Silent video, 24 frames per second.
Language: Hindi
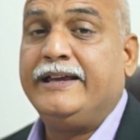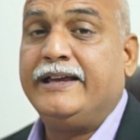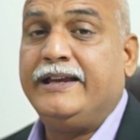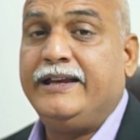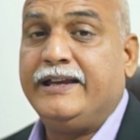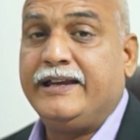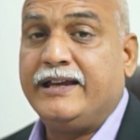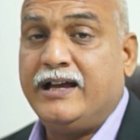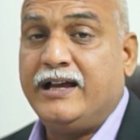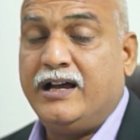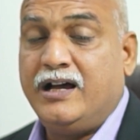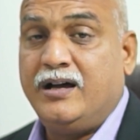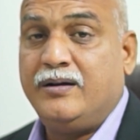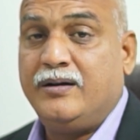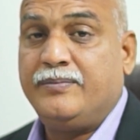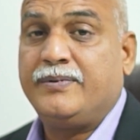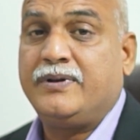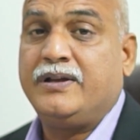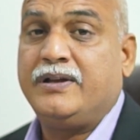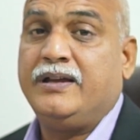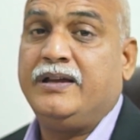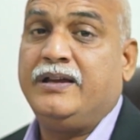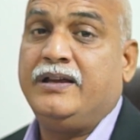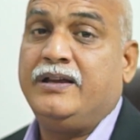यानी कि
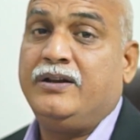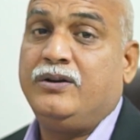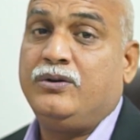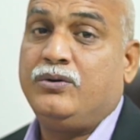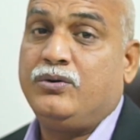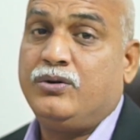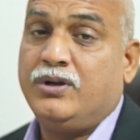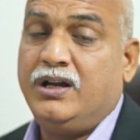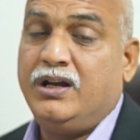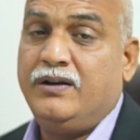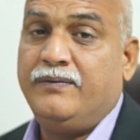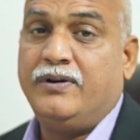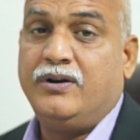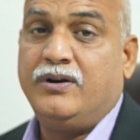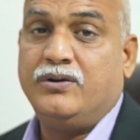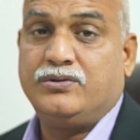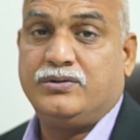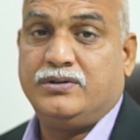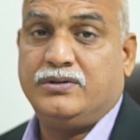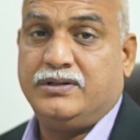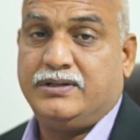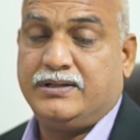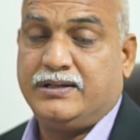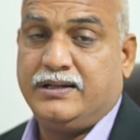आपके ट्वेल्व
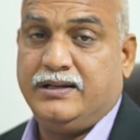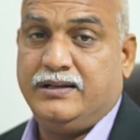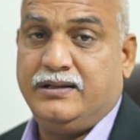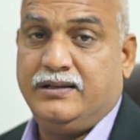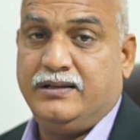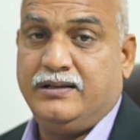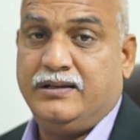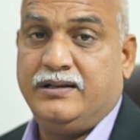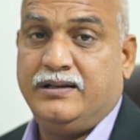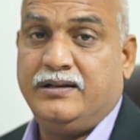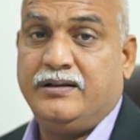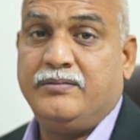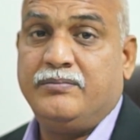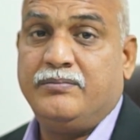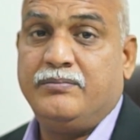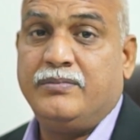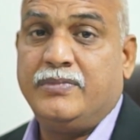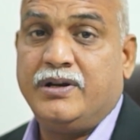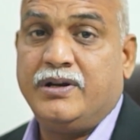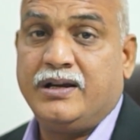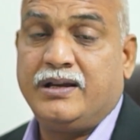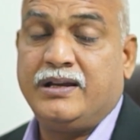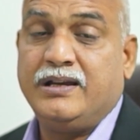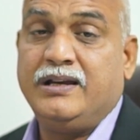हाउसेस के अंदर
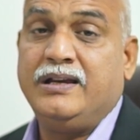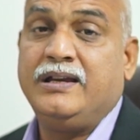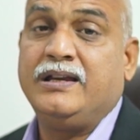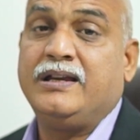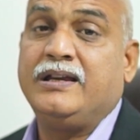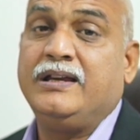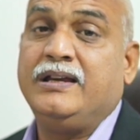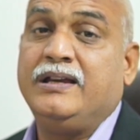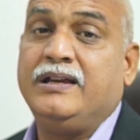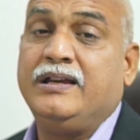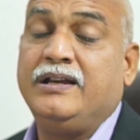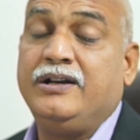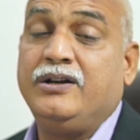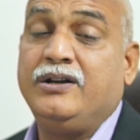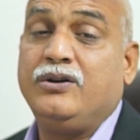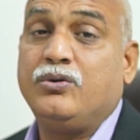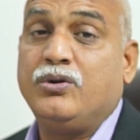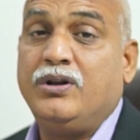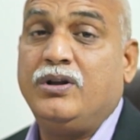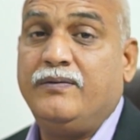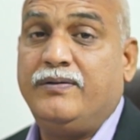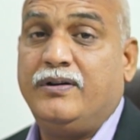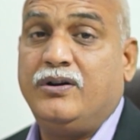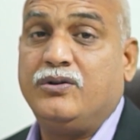मरकरी की इन
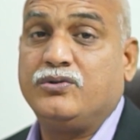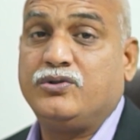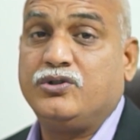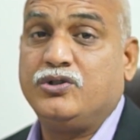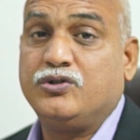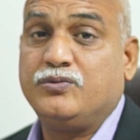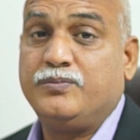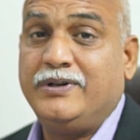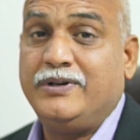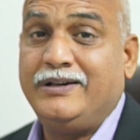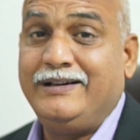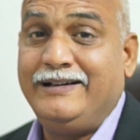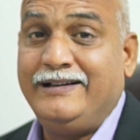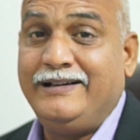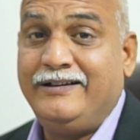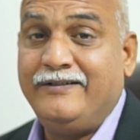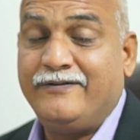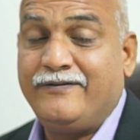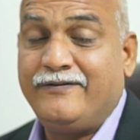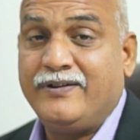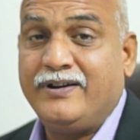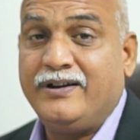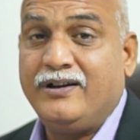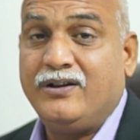ट्वेल्व हाउसेस में
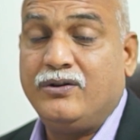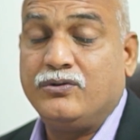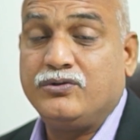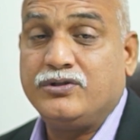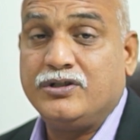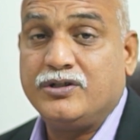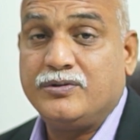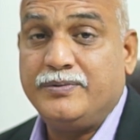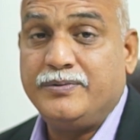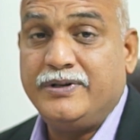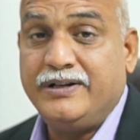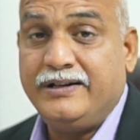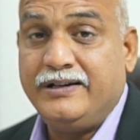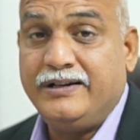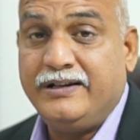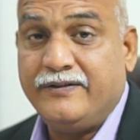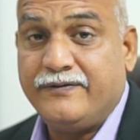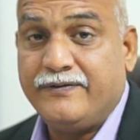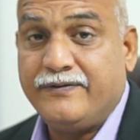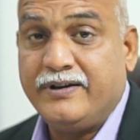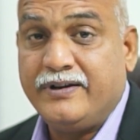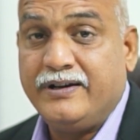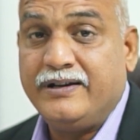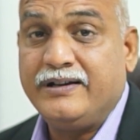डिफरेंट हाउसेस में
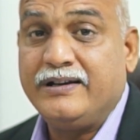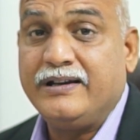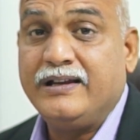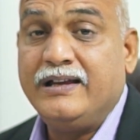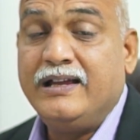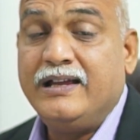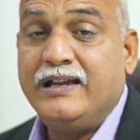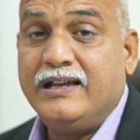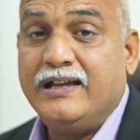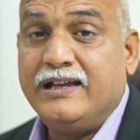डिफरेंट